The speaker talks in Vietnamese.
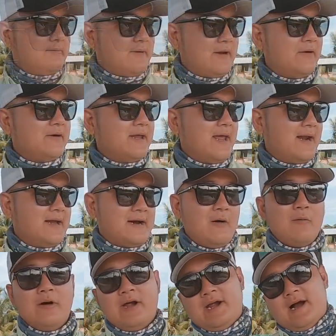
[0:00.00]
và đương nhiên là
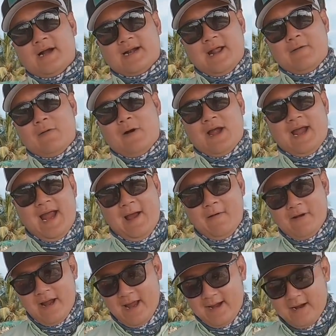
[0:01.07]
không có cây cần nào hoàn
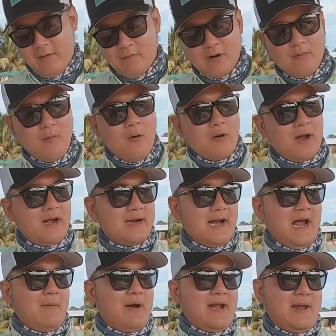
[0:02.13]
hảo cả không có bộ
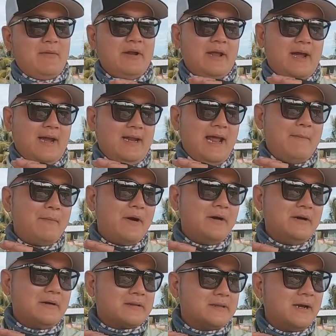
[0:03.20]
cần nào mà anh em có thể đáp
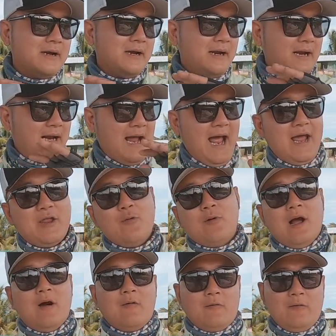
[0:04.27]
ứng được tất cả nhu
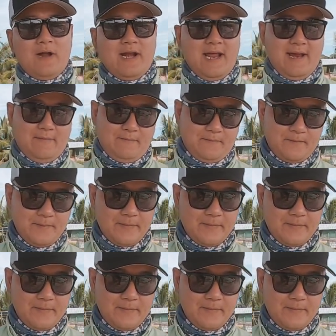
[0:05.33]
cầu của anh em